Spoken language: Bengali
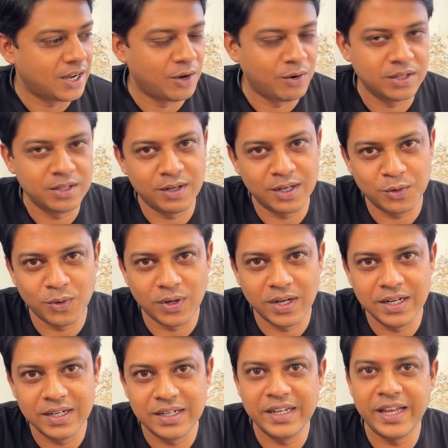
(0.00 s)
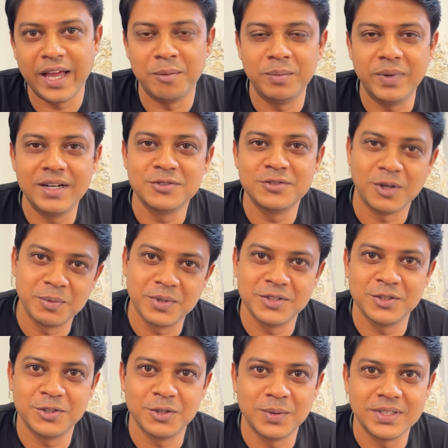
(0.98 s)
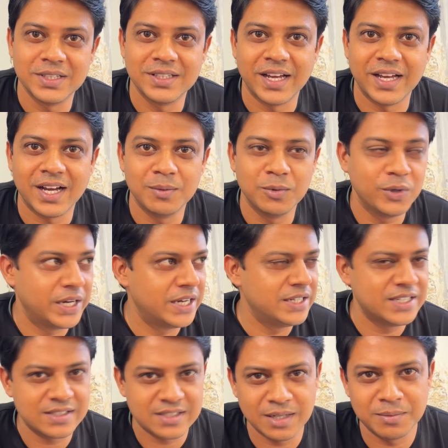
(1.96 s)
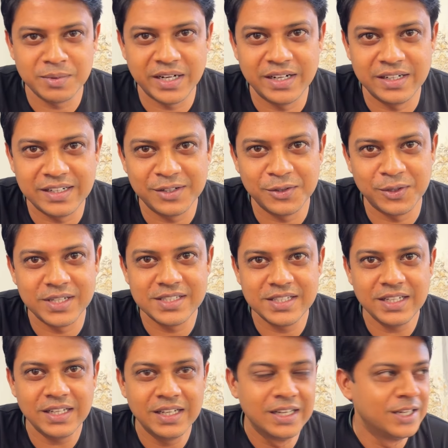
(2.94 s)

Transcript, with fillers: খাওয়া দাওয়ার কোয়ালিটি অ্যাম্বিয়েন্স সব কিছুই তোমাদের দেখাবো এই জাস্ট আমরা এন্ট্রি করেছি